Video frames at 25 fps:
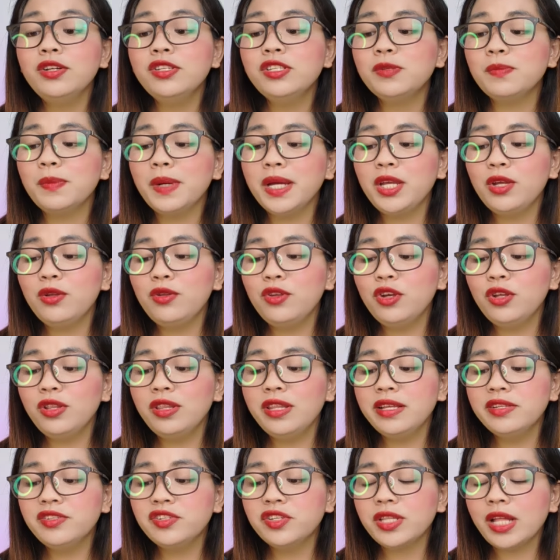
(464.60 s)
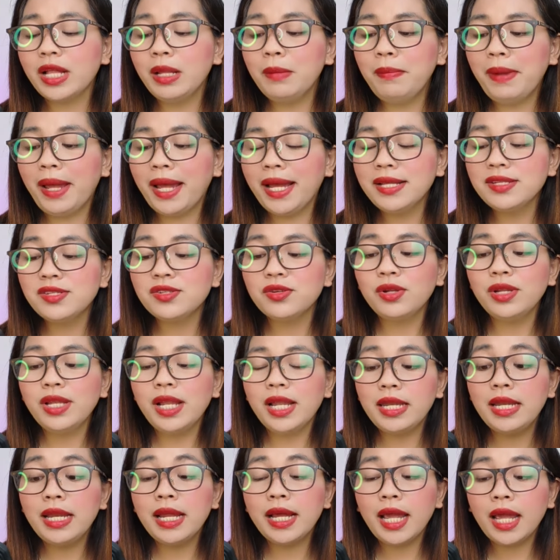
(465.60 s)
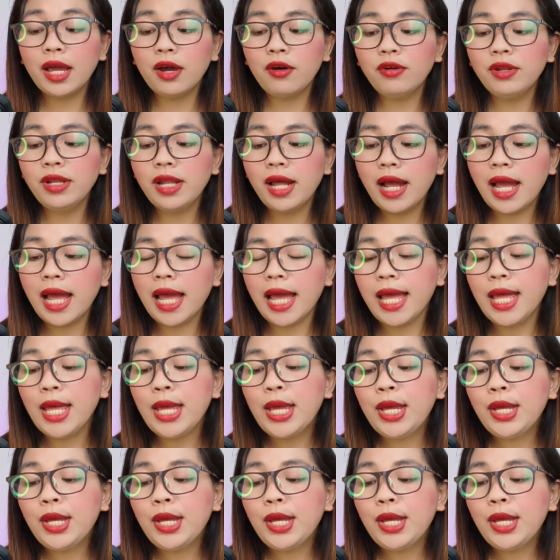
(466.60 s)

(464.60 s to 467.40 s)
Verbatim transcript: Loans by Union Digital Bank. So, nilagay ko na nga